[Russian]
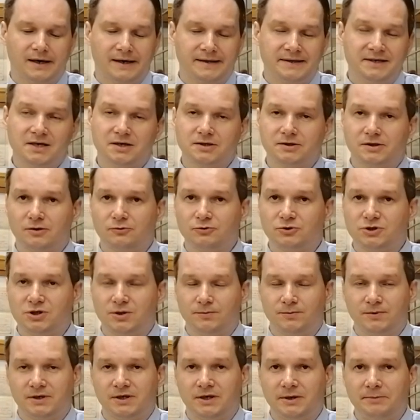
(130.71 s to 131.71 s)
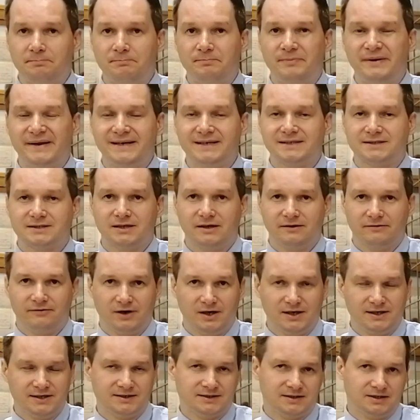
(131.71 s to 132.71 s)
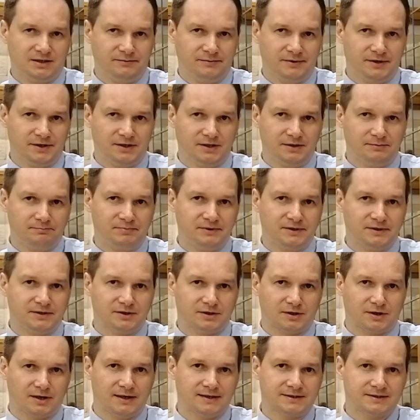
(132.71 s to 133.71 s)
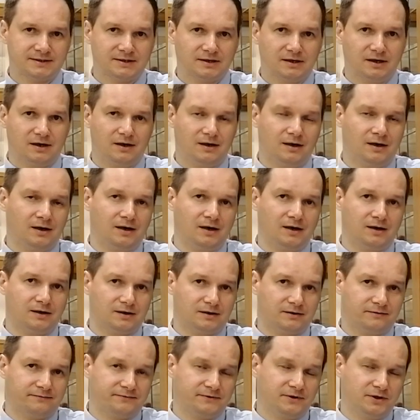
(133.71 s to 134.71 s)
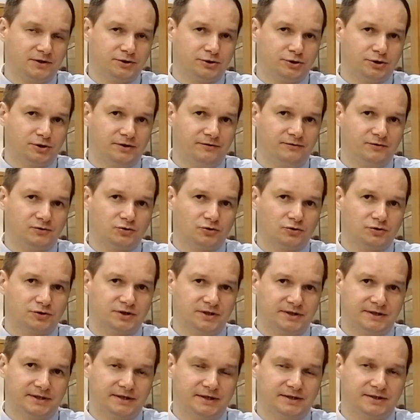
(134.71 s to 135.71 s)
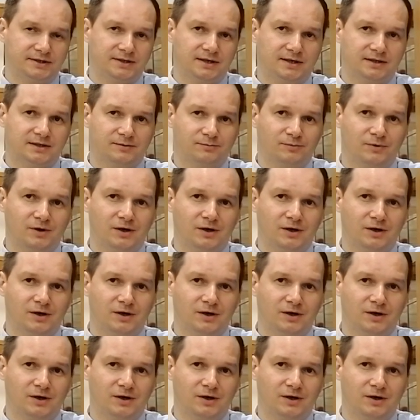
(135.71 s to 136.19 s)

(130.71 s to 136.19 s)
Некоторые учебники переиздавались не менее пяти раз, а в 1960